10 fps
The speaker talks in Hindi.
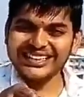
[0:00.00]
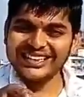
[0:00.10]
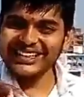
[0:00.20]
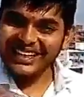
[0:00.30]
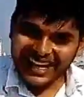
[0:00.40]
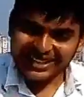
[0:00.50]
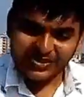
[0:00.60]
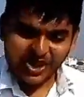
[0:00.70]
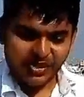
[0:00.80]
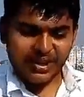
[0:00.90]
जल्दी नेक्स्ट
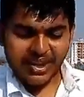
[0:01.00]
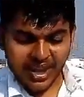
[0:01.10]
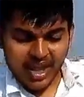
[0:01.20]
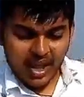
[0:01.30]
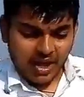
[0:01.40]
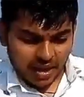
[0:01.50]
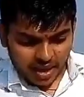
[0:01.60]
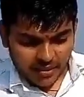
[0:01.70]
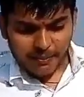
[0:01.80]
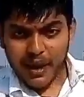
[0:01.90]
वीडियो में
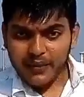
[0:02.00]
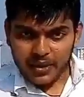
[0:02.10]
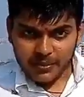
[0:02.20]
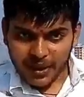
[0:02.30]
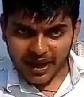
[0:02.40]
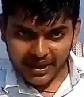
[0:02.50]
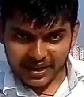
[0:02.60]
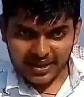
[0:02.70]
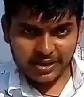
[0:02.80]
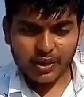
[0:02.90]
पावर्ड बाय
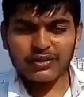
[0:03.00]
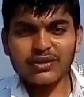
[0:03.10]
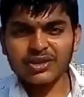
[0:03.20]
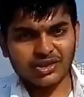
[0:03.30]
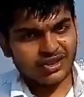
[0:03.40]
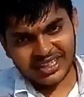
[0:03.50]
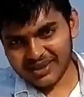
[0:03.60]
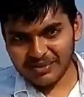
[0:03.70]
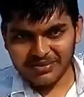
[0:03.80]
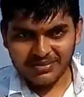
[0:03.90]
तोड़फोड़ जो टीम